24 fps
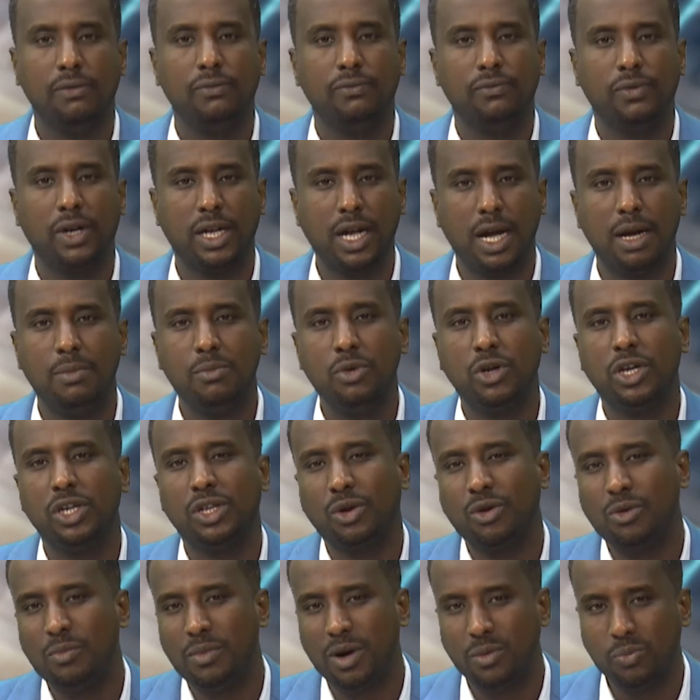فكان ممكن
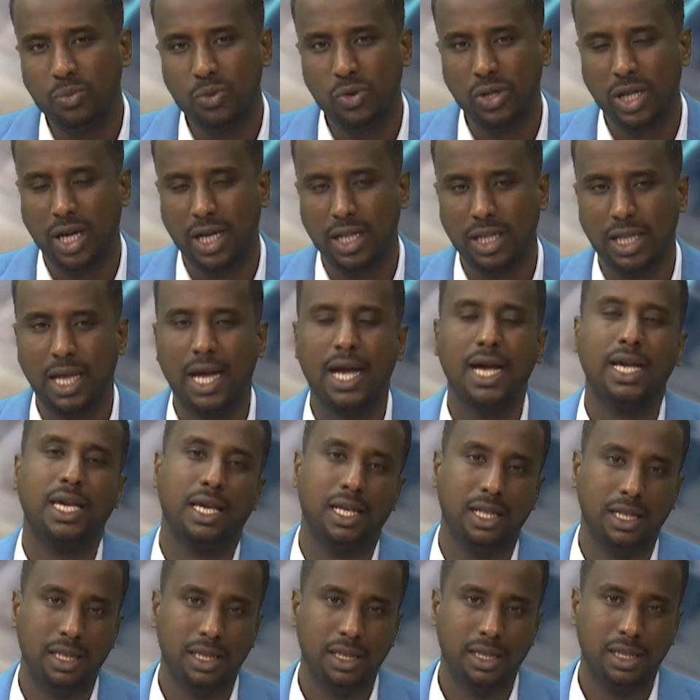تكون مقبولة
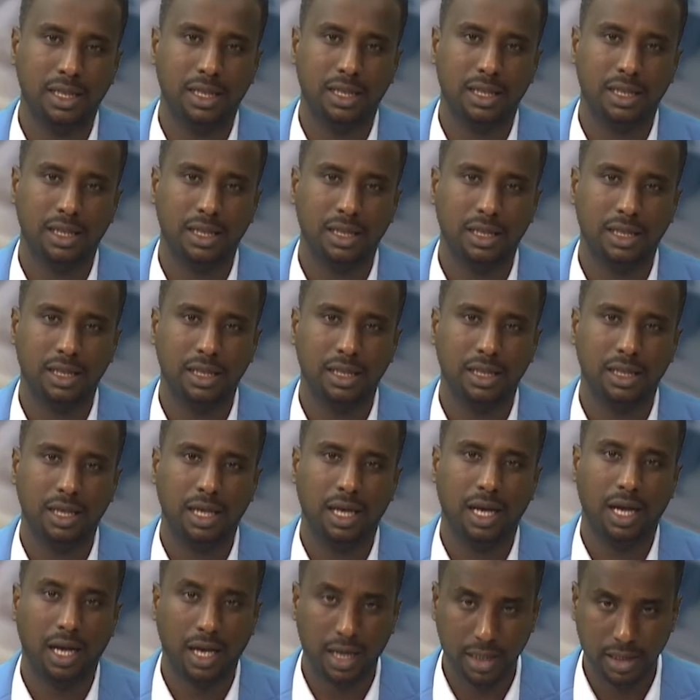لكن
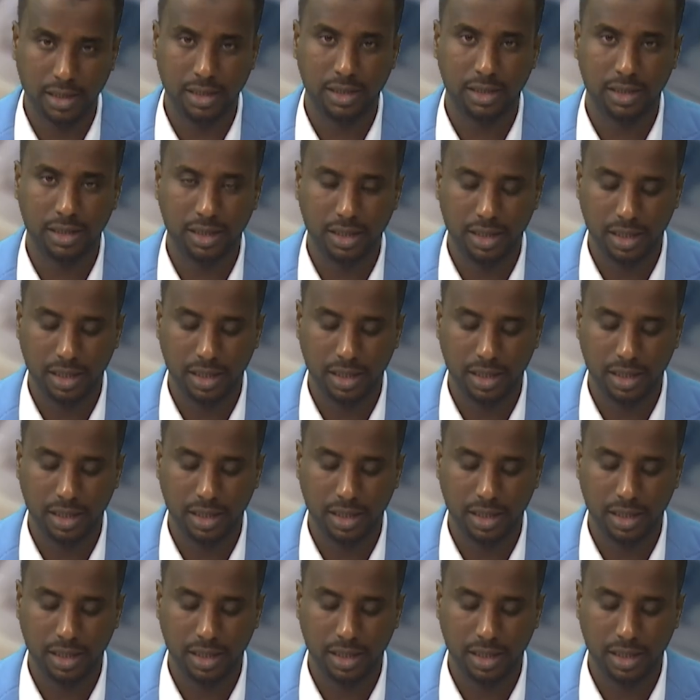أن